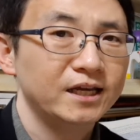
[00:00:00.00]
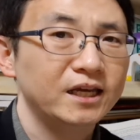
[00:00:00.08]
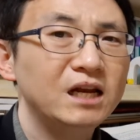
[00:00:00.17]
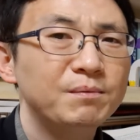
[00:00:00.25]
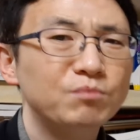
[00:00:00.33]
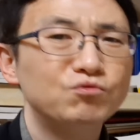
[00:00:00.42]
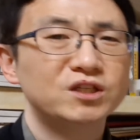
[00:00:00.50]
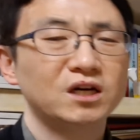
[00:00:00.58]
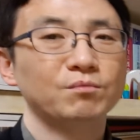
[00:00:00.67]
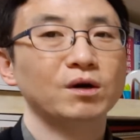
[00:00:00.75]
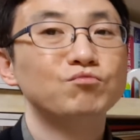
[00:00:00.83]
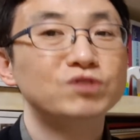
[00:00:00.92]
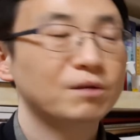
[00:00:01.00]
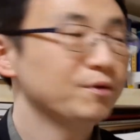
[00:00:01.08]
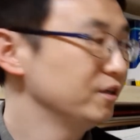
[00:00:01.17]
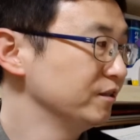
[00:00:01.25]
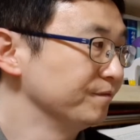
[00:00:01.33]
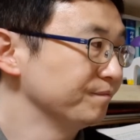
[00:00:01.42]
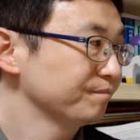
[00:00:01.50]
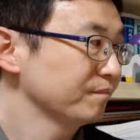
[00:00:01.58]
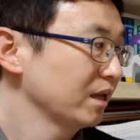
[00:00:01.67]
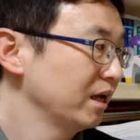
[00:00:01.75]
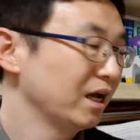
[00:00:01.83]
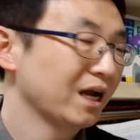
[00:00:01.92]
1번 문장은 뭘 묻냐면은
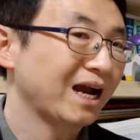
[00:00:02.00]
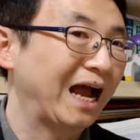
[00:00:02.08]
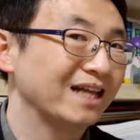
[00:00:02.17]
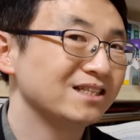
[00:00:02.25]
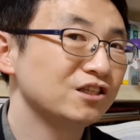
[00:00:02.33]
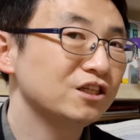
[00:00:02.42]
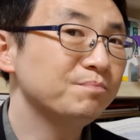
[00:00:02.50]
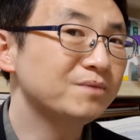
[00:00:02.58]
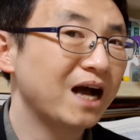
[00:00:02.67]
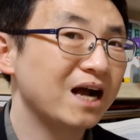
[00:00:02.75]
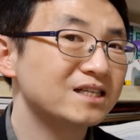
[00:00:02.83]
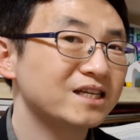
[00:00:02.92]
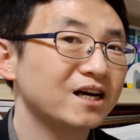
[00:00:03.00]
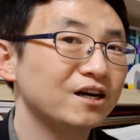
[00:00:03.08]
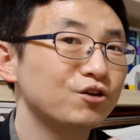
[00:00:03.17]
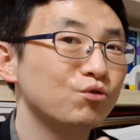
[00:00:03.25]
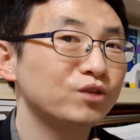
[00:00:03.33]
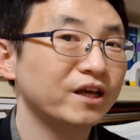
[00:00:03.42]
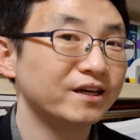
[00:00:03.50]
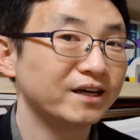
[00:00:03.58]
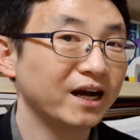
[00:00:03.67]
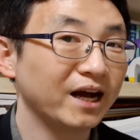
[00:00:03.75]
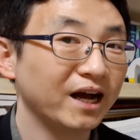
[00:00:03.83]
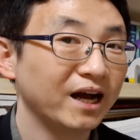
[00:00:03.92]
간접강제가
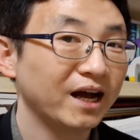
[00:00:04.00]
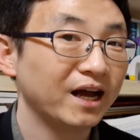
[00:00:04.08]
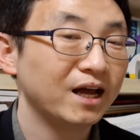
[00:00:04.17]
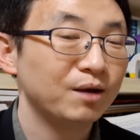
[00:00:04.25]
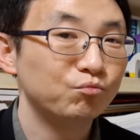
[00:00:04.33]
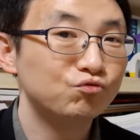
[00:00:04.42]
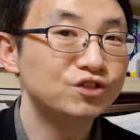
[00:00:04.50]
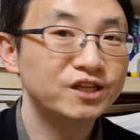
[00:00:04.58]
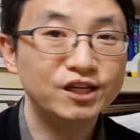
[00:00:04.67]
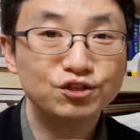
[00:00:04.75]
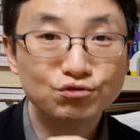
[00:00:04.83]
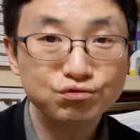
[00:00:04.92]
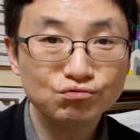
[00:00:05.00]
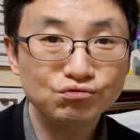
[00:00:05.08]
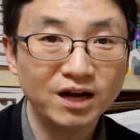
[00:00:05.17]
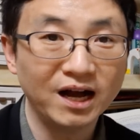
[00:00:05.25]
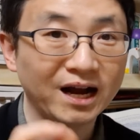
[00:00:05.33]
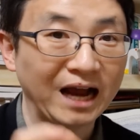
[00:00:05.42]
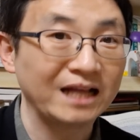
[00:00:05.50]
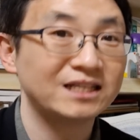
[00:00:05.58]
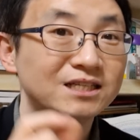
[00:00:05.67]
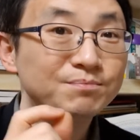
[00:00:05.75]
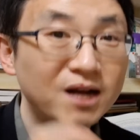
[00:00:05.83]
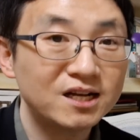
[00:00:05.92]
허용되는가? 문제 의 출구가
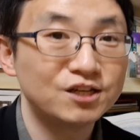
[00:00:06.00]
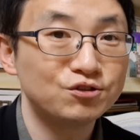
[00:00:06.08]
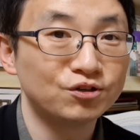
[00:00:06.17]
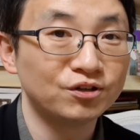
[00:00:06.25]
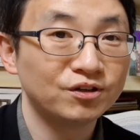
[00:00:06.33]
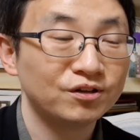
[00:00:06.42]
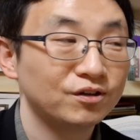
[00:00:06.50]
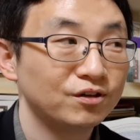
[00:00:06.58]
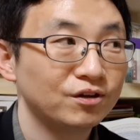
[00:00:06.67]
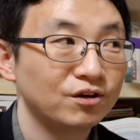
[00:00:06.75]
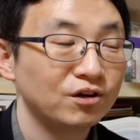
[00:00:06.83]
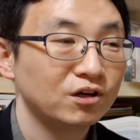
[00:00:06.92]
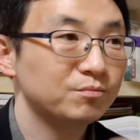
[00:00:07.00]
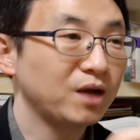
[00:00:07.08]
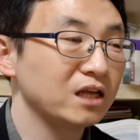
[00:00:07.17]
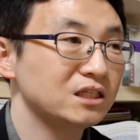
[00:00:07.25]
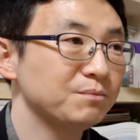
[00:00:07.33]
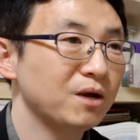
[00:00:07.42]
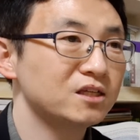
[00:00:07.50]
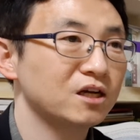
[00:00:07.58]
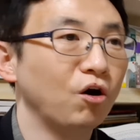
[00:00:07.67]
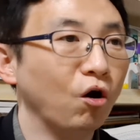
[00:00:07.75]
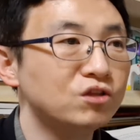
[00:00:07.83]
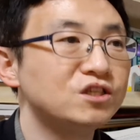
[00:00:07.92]
간접강제죠. 그럼 간접강제가
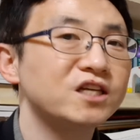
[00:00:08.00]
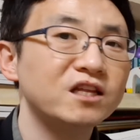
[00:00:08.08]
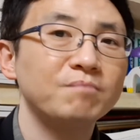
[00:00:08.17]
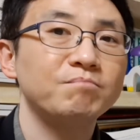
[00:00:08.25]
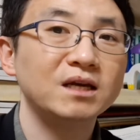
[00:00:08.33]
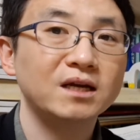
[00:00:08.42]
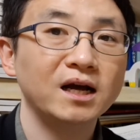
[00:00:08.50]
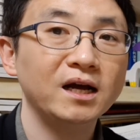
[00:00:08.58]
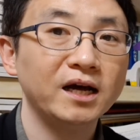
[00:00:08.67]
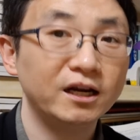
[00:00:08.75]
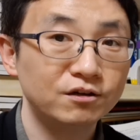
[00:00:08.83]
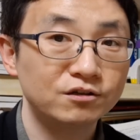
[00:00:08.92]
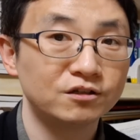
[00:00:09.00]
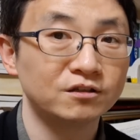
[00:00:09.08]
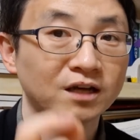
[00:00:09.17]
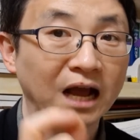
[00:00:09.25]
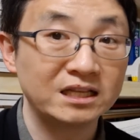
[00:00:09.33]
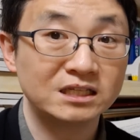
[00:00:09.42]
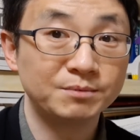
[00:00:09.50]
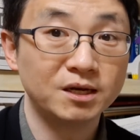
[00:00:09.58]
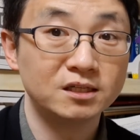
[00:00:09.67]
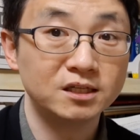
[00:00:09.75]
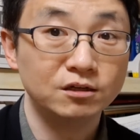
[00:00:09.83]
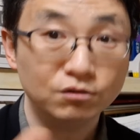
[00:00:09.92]
언제 됩니까? 하는 것은
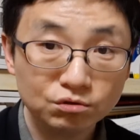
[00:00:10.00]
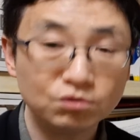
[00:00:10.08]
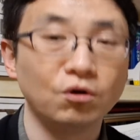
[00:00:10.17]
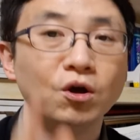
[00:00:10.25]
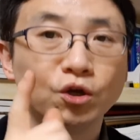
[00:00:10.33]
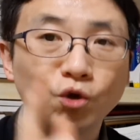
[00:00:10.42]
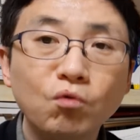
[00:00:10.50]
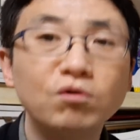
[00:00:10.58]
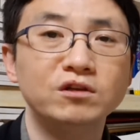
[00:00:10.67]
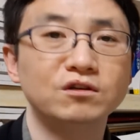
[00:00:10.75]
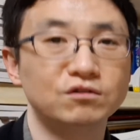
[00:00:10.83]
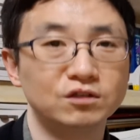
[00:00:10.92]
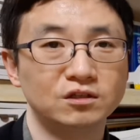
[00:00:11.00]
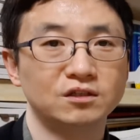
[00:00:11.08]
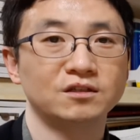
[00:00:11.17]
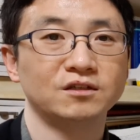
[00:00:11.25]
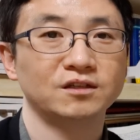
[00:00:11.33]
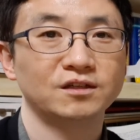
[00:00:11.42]
간접강제, 그렇죠. 요건인 거지.